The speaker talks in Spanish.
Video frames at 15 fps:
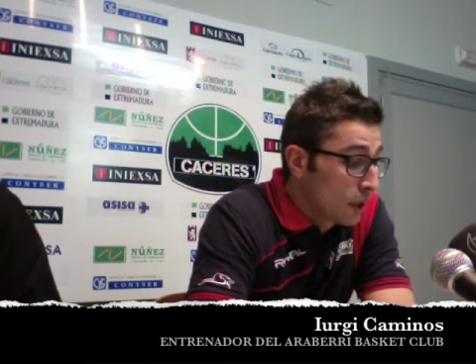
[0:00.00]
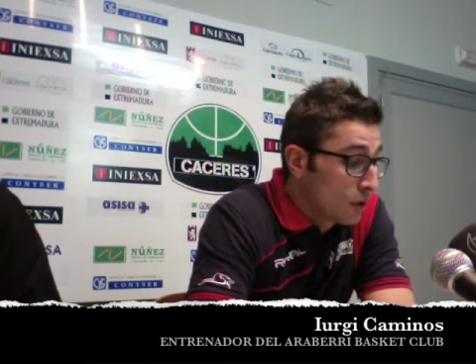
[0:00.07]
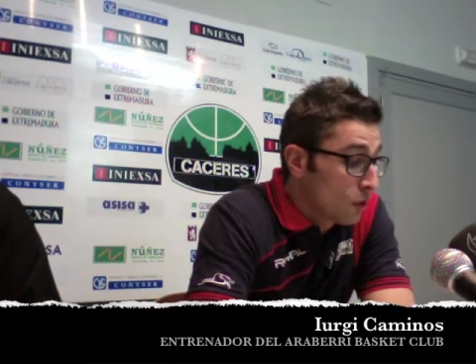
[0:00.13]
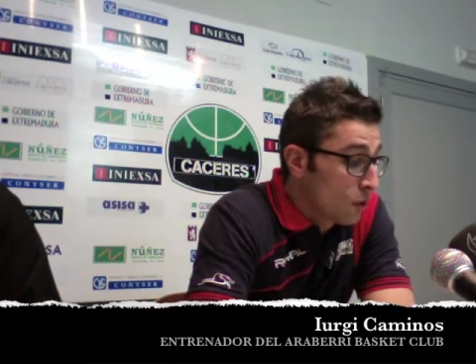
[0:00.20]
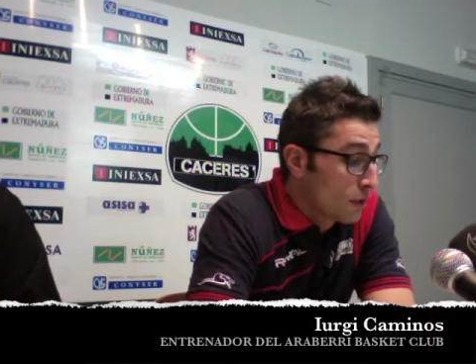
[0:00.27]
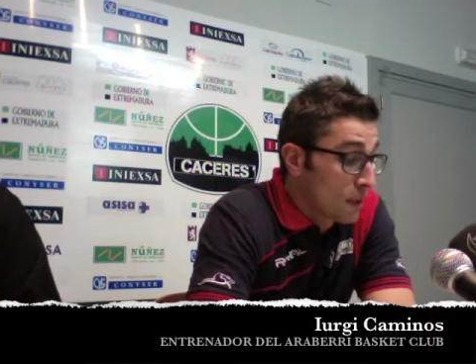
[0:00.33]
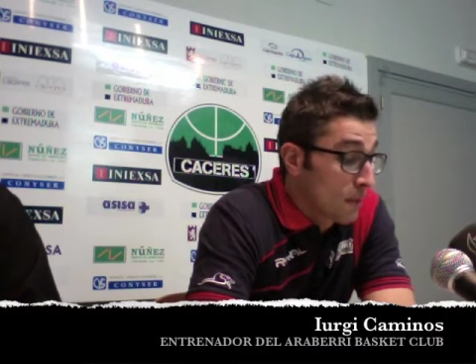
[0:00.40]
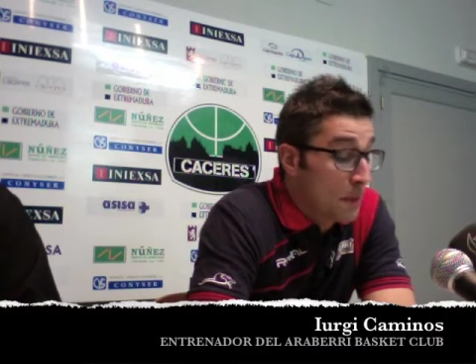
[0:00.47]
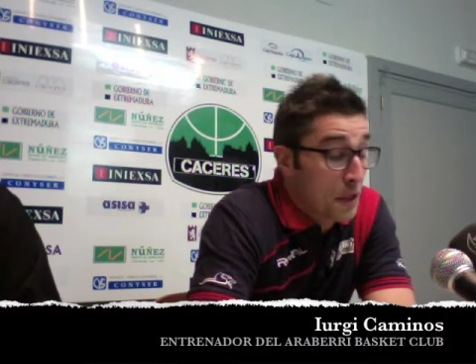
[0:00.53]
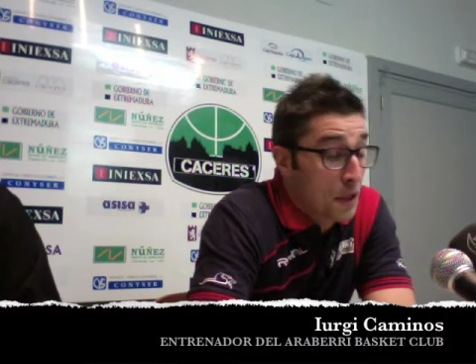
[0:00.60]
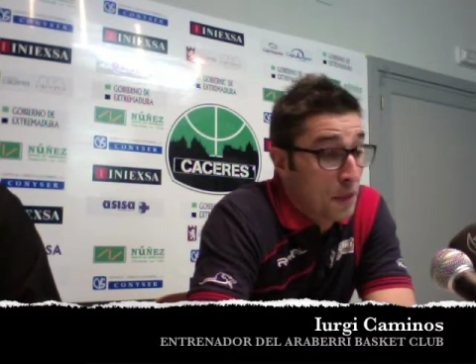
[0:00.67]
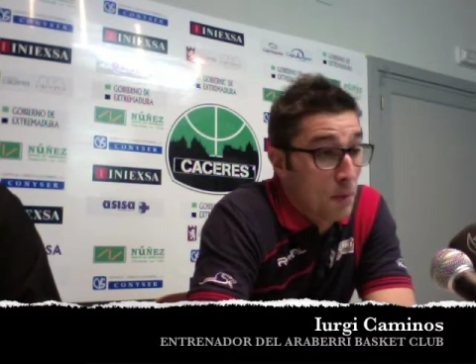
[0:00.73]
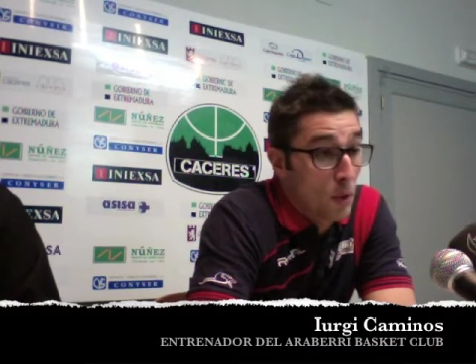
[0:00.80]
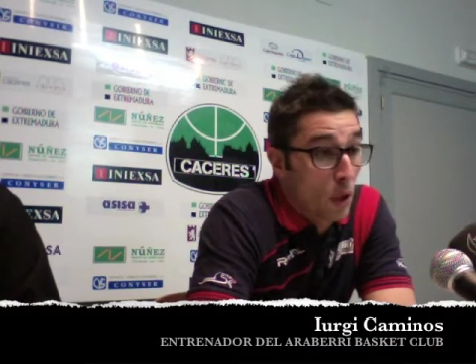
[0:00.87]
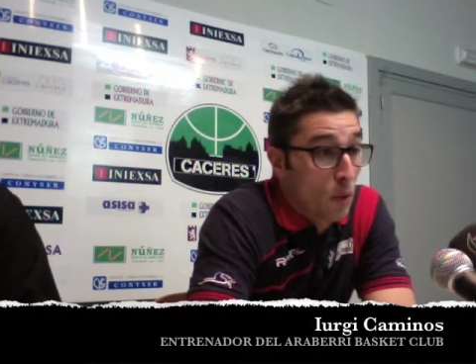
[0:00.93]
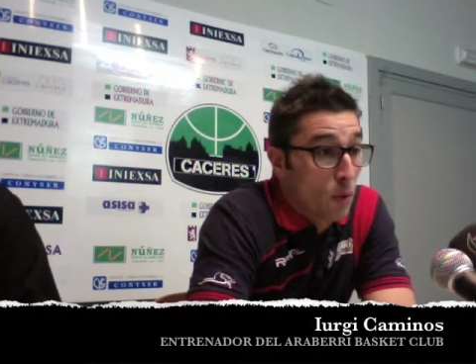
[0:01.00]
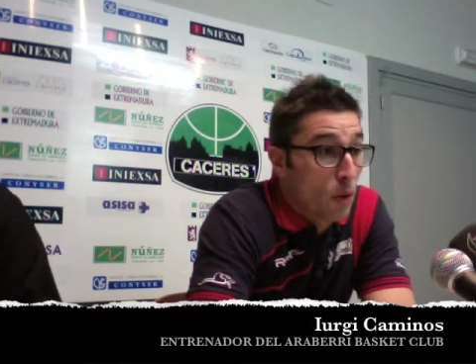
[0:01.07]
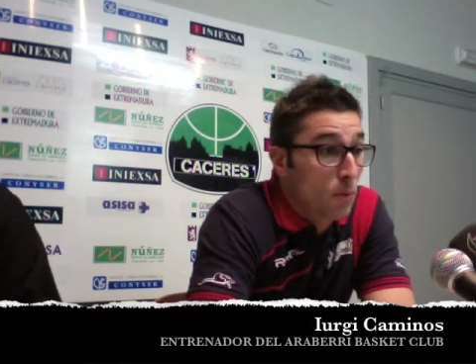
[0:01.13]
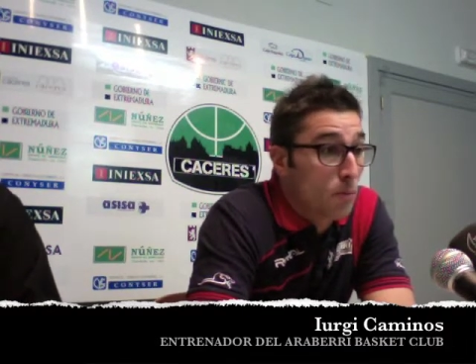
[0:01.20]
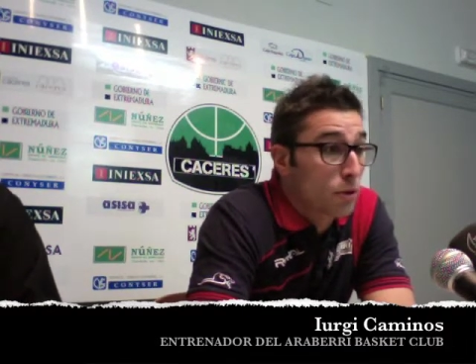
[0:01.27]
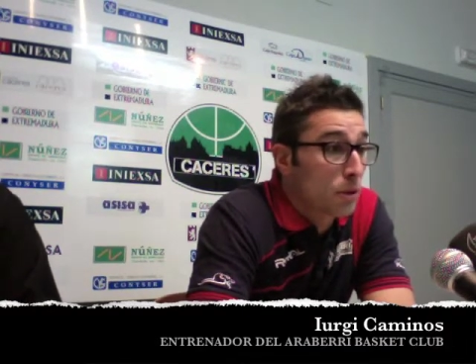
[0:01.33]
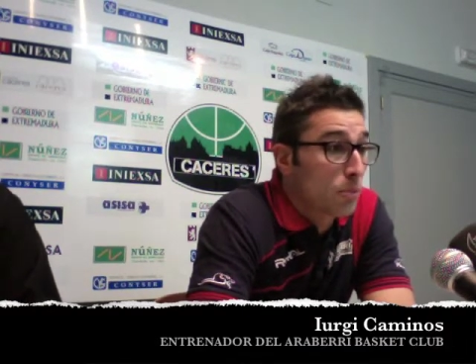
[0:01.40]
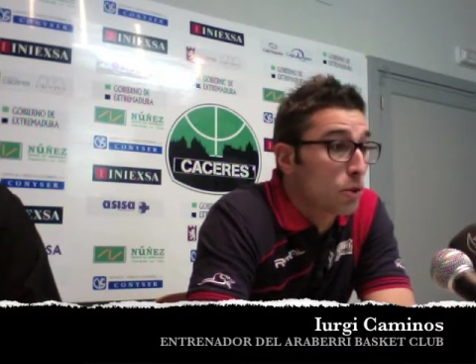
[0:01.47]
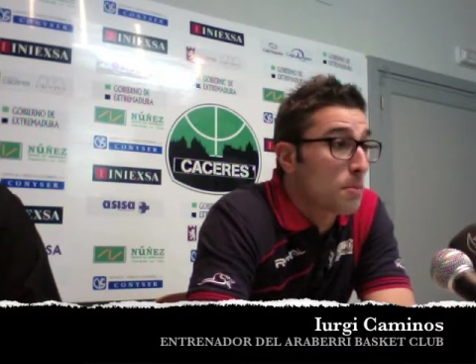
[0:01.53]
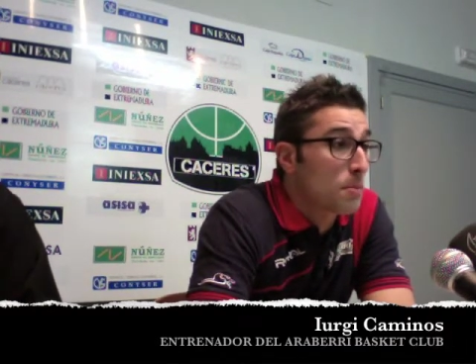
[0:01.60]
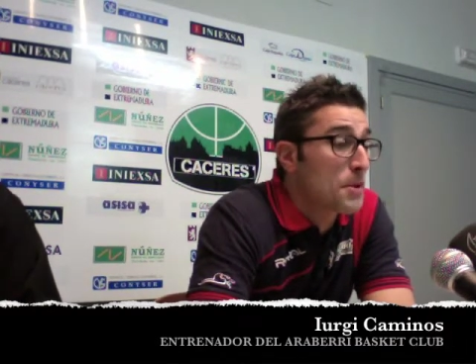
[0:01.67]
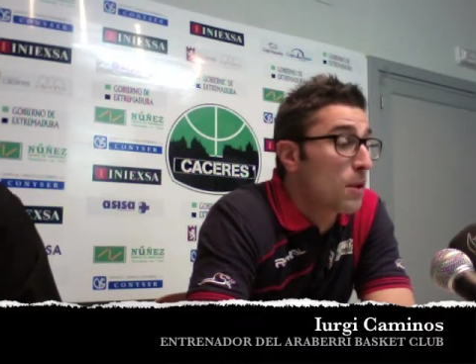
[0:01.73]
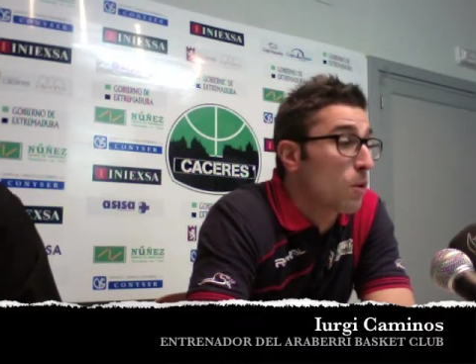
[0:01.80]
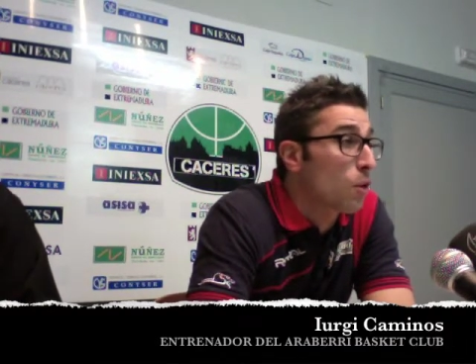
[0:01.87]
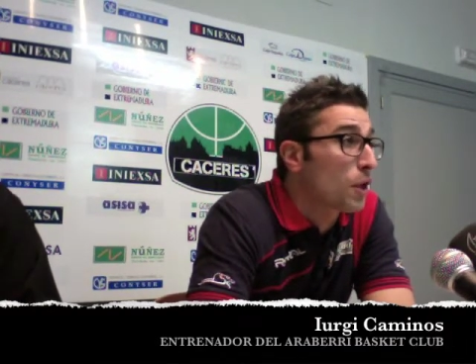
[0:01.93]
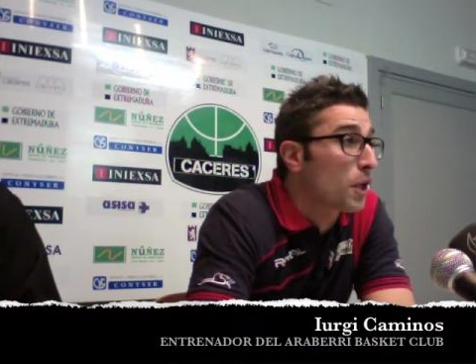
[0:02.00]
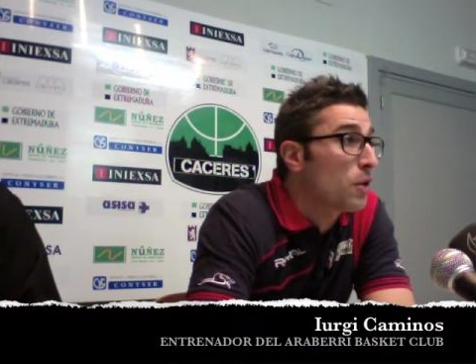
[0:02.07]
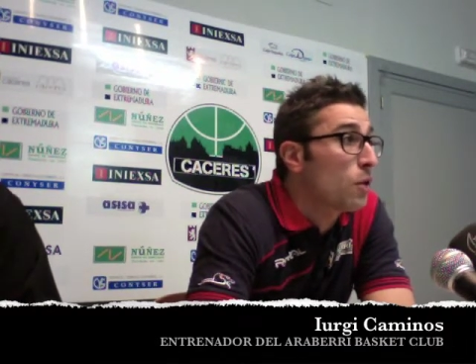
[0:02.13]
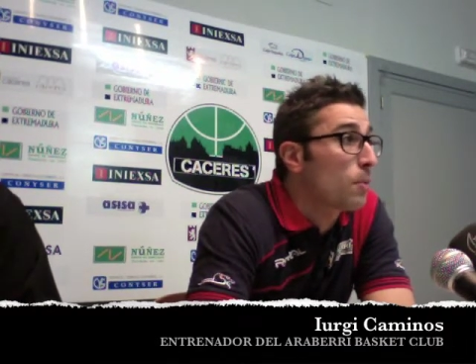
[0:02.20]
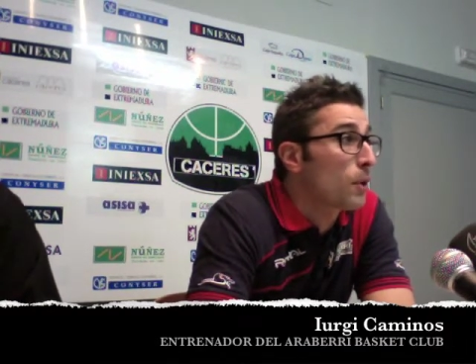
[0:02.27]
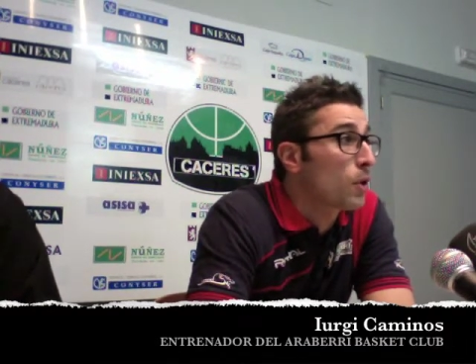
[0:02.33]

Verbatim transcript: tanto desde el principio, que bueno, pues hemos empezado corriendo,